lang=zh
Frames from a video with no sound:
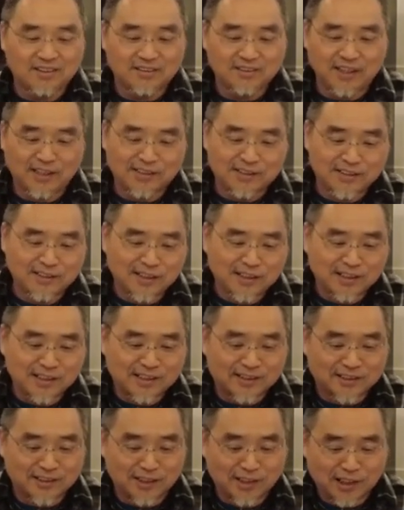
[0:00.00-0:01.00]
但这个
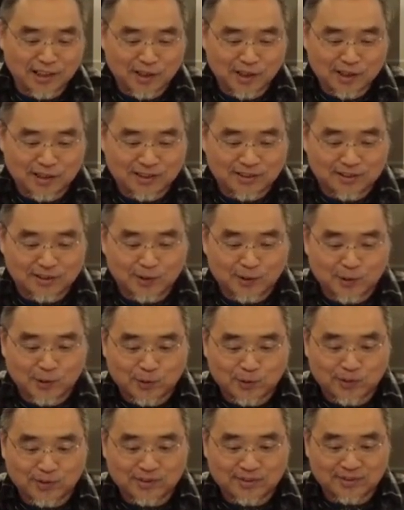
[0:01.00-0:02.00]
十二个使
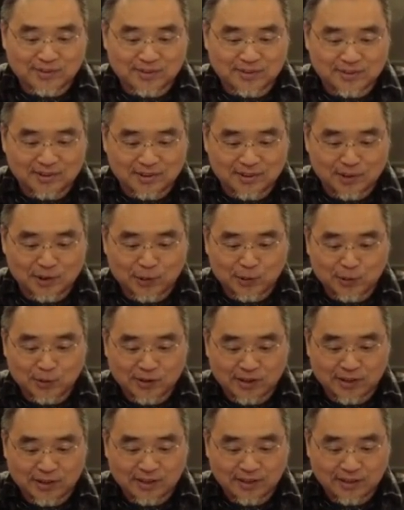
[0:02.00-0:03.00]
徒使徒
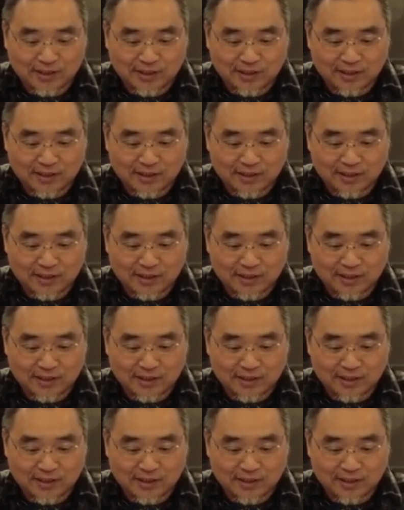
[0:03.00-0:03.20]
呢，